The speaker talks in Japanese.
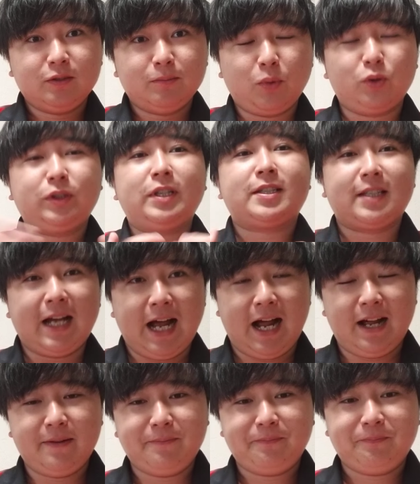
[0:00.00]
僕です
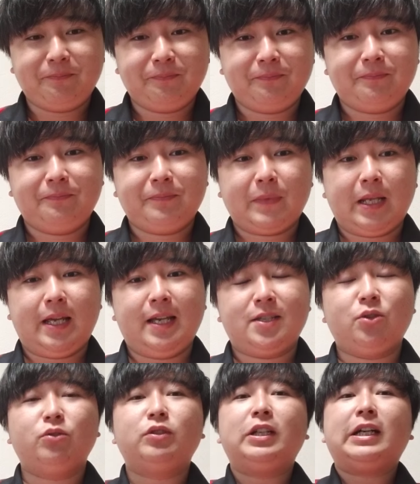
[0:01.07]
がえー、
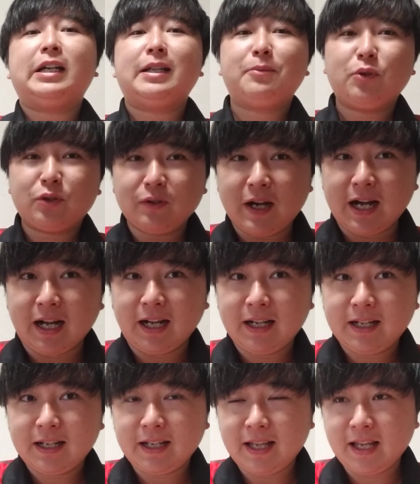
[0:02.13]
その中で僕は、
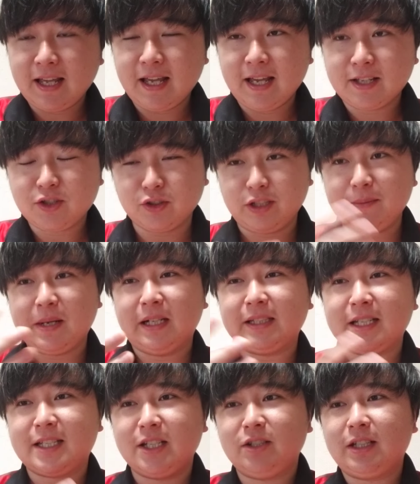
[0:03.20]
えー、ちょっと今
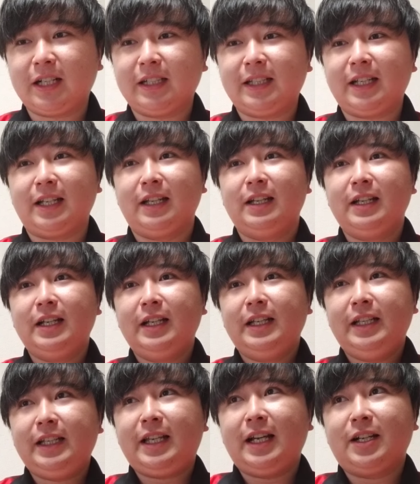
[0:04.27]
話してる中で、
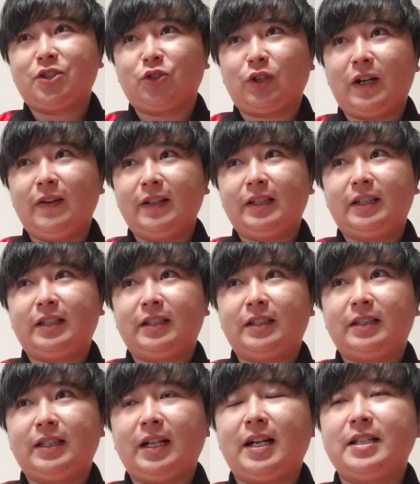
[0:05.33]
意見がちょっと変わっ
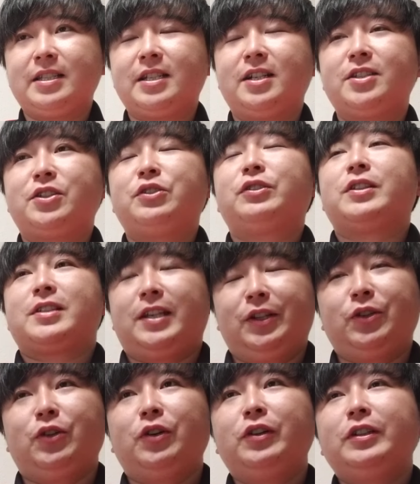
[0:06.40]
た感じがするんですけ
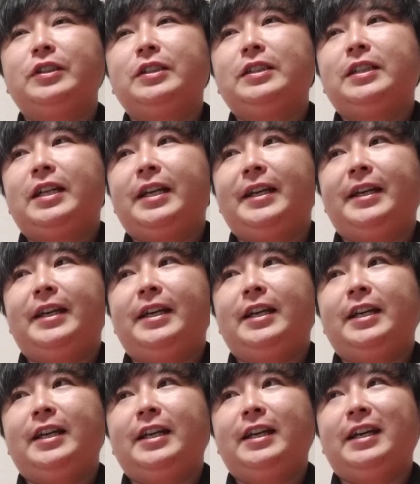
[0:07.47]
ど、
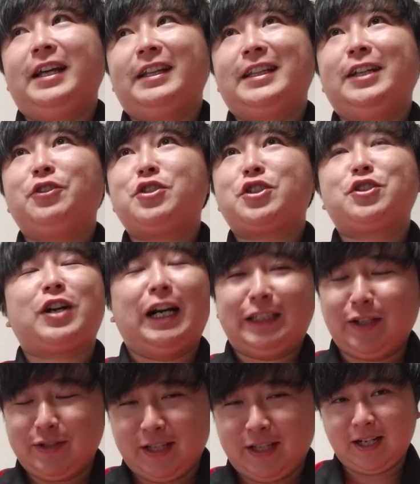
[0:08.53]
えー、楽しく勝
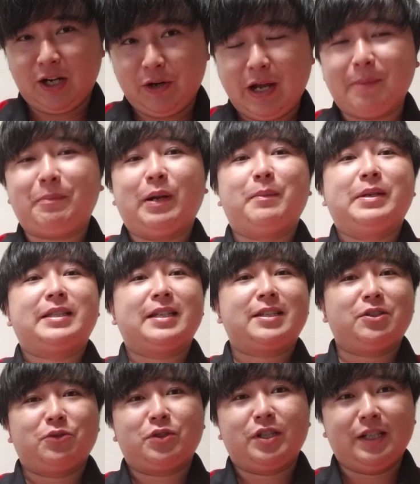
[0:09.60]
てるカーをやっぱり目指し
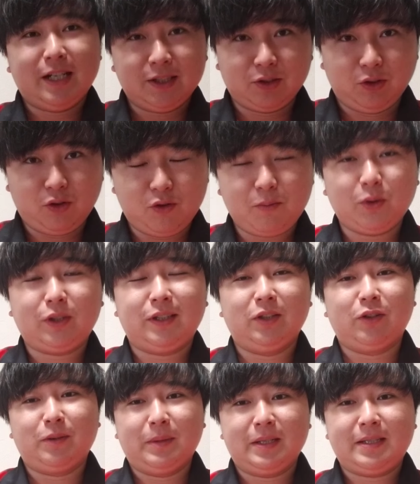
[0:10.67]
てほしいなと思って
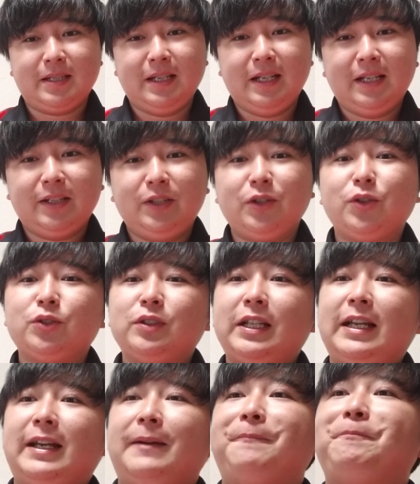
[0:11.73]
おります。ということ
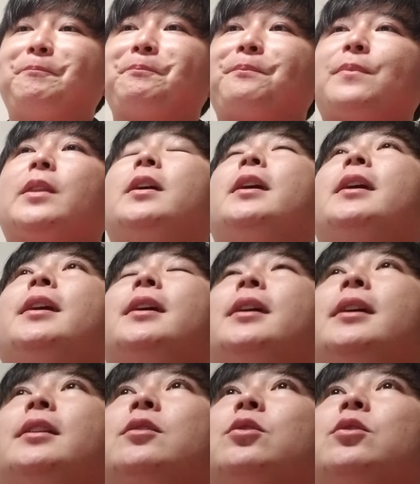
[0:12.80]
で、えー